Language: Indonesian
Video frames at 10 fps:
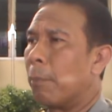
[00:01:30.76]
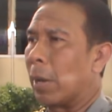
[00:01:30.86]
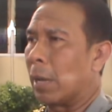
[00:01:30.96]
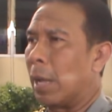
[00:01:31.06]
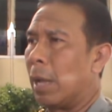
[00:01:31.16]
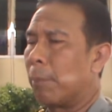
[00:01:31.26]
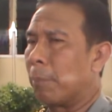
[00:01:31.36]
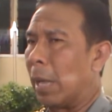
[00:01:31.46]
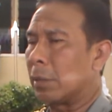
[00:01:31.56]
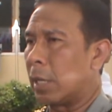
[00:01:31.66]
uh, para
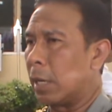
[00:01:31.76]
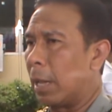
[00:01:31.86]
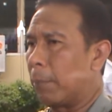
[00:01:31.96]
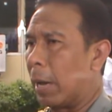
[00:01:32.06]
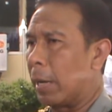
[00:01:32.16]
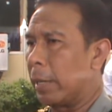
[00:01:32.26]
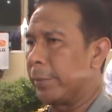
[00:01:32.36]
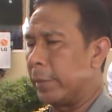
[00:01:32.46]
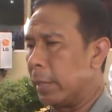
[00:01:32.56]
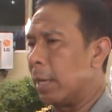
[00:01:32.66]
pelaksana lapangan
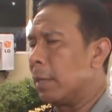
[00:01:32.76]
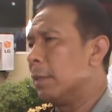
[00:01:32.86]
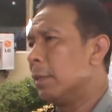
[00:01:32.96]
nantinya